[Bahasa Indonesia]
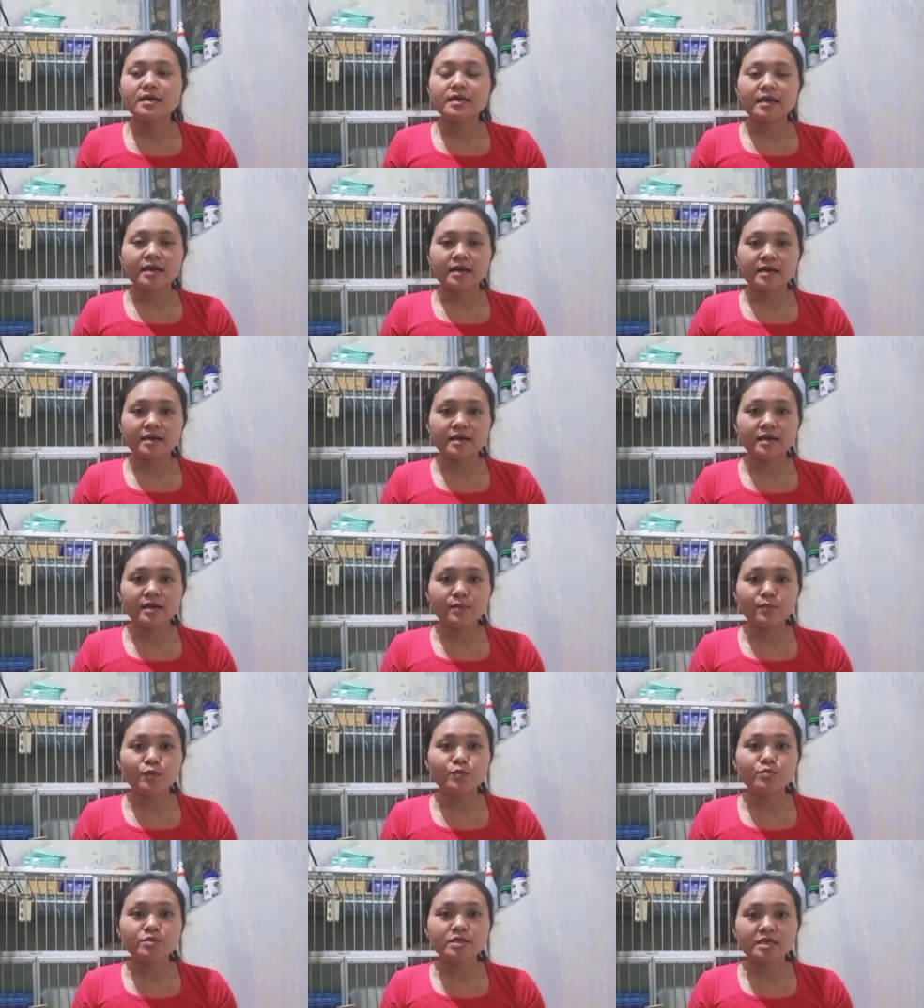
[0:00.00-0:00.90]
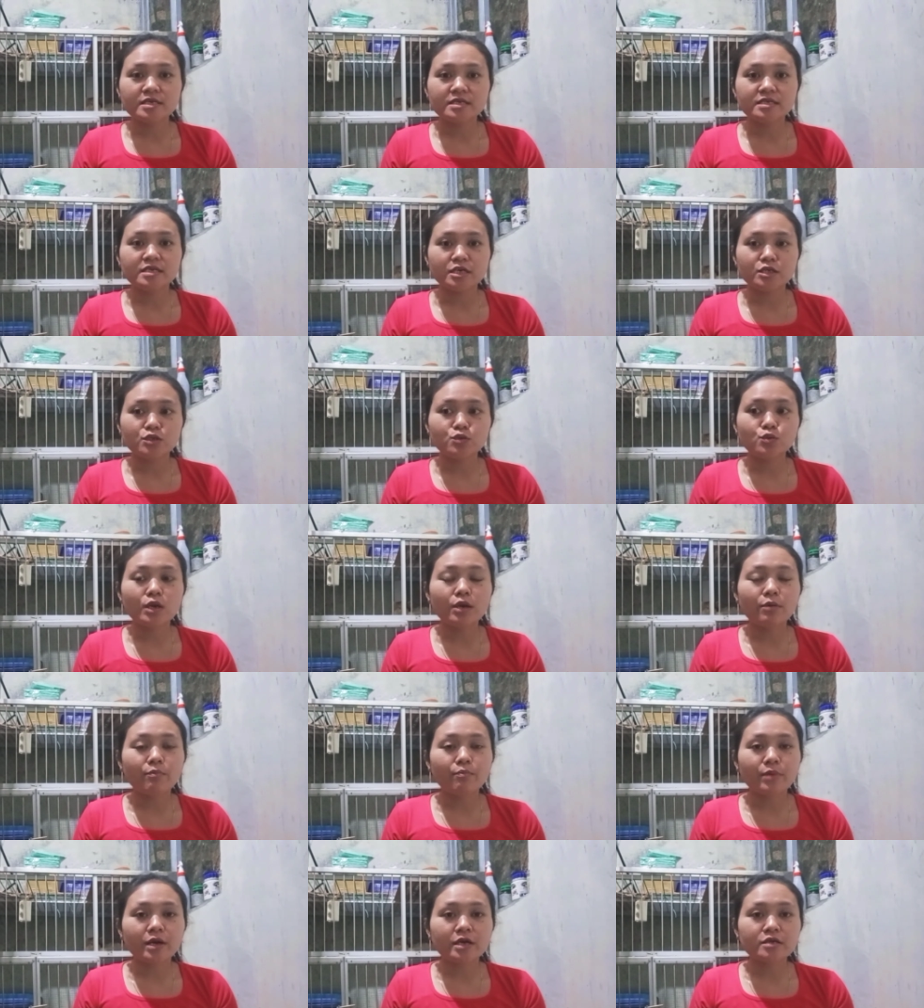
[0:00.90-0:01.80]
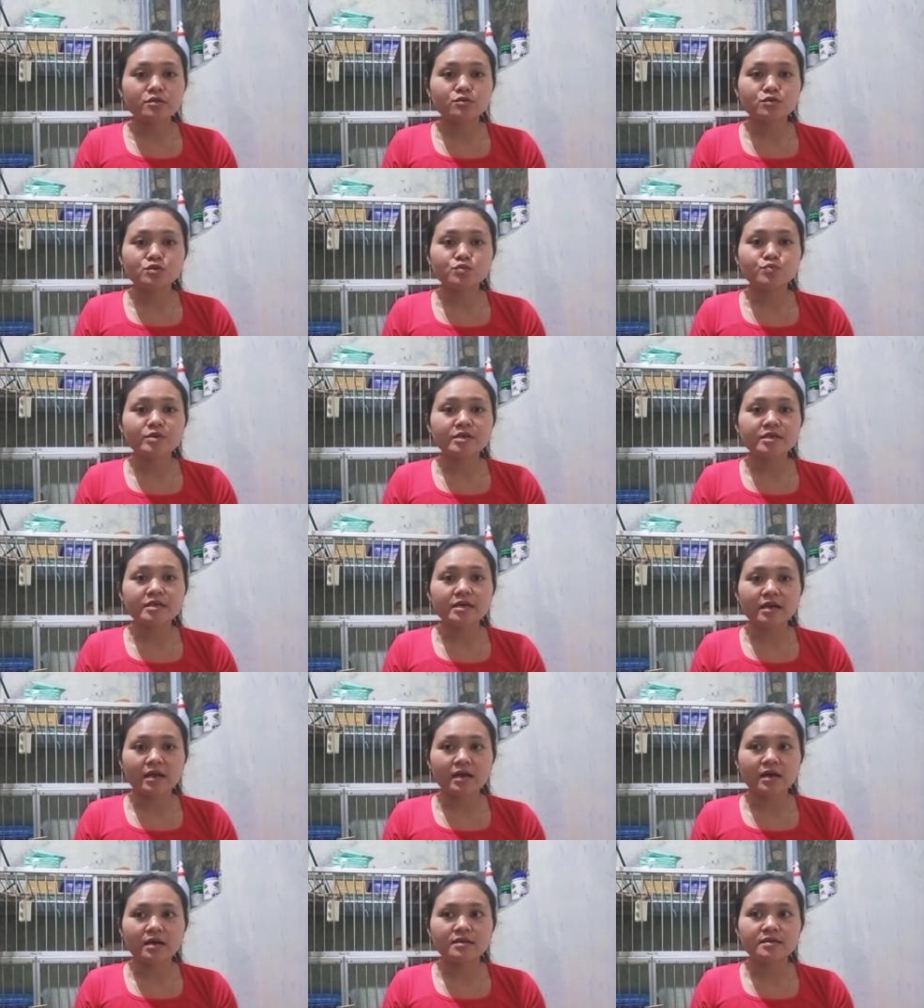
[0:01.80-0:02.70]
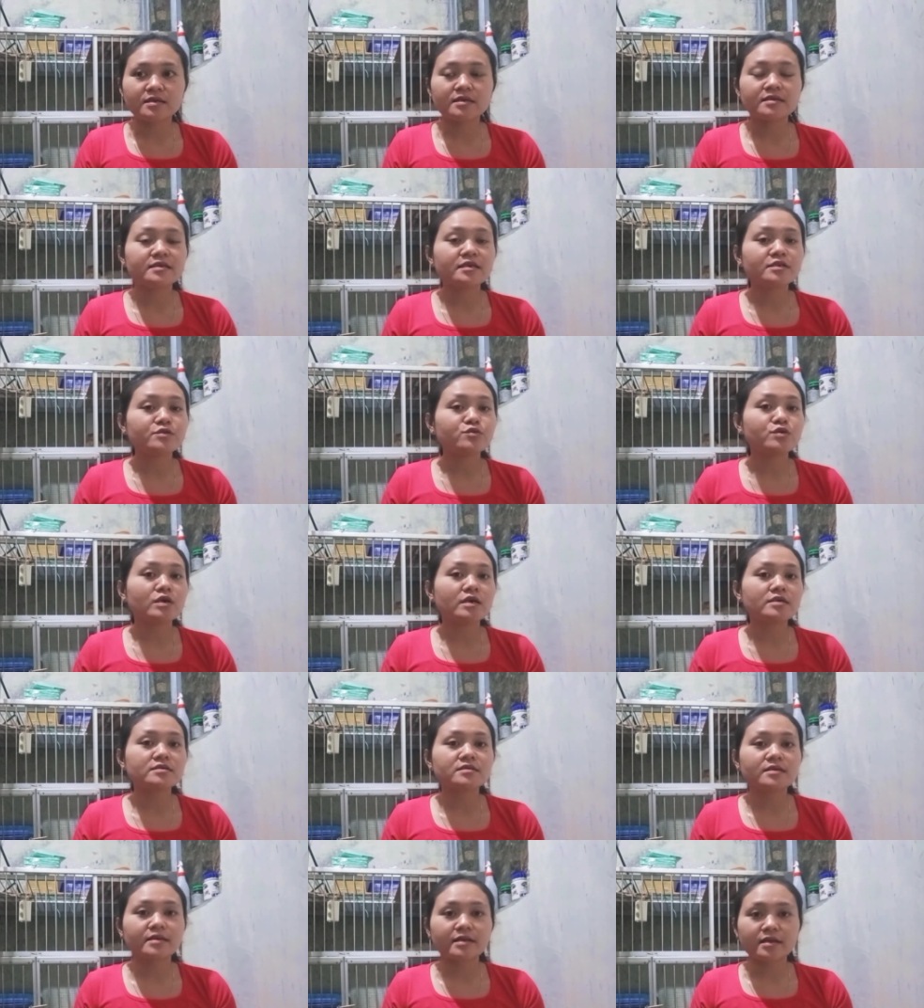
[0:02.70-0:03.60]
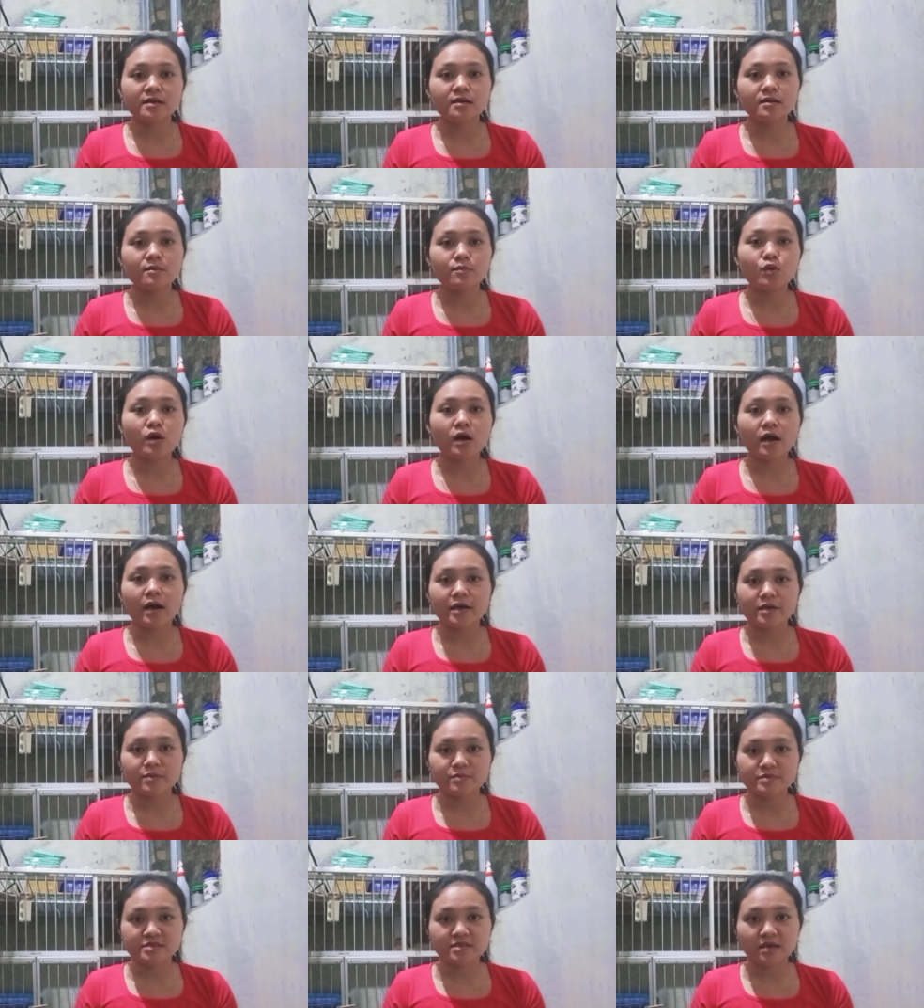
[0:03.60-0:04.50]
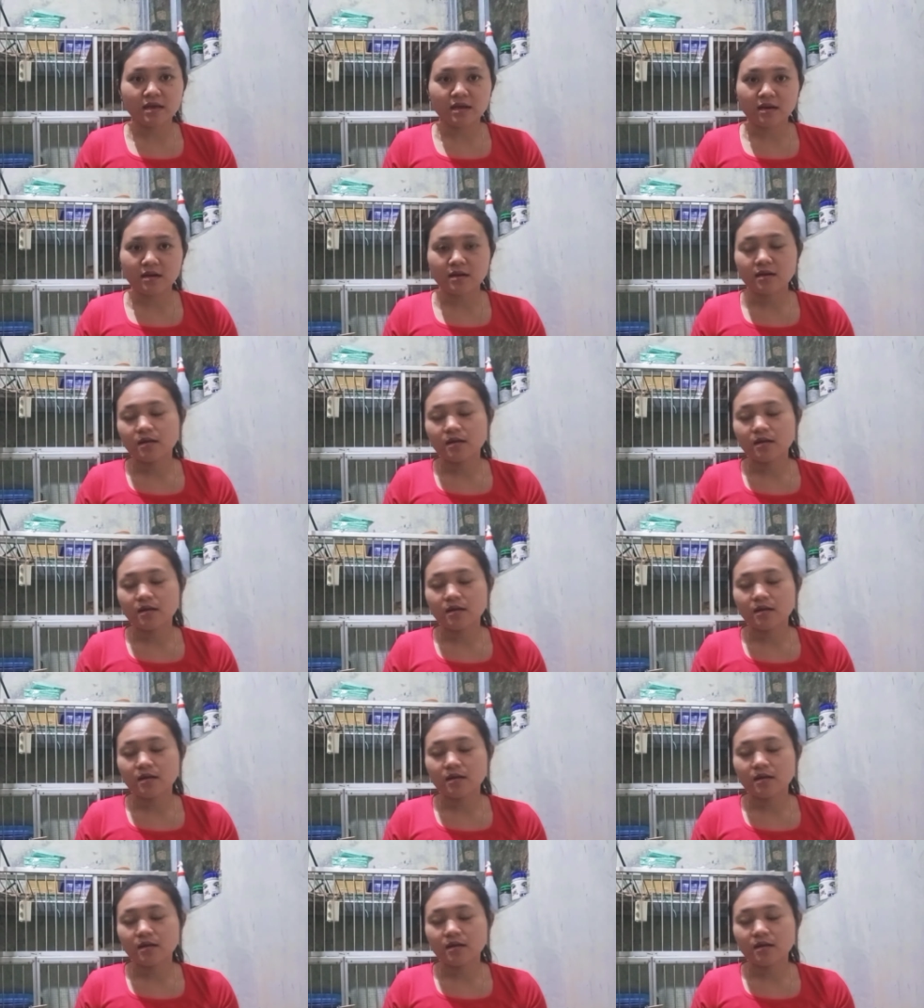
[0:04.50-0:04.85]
karena pupnya dia itu lembek terus berdarah dan dia juga sering buang air besar